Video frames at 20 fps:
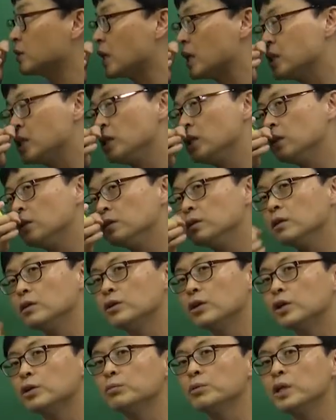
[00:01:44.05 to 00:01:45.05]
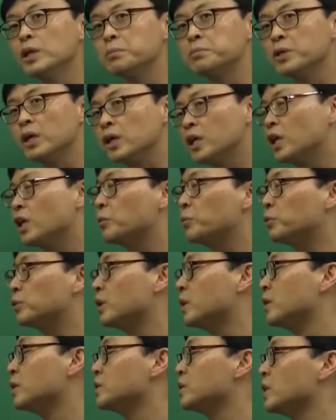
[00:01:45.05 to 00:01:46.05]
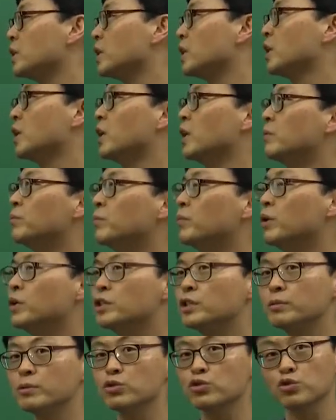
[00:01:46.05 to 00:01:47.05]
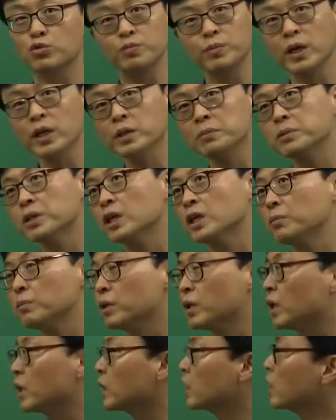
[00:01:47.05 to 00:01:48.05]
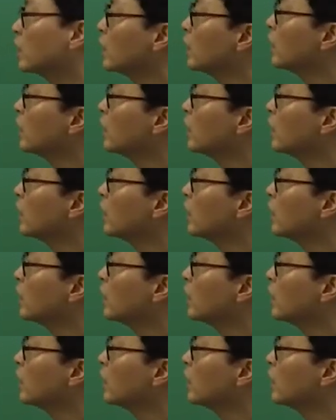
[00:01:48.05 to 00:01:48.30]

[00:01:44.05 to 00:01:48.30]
사실 이거는 여러분의 입장이라기보다는 이제 면접을 준비한 입장입니다. 예.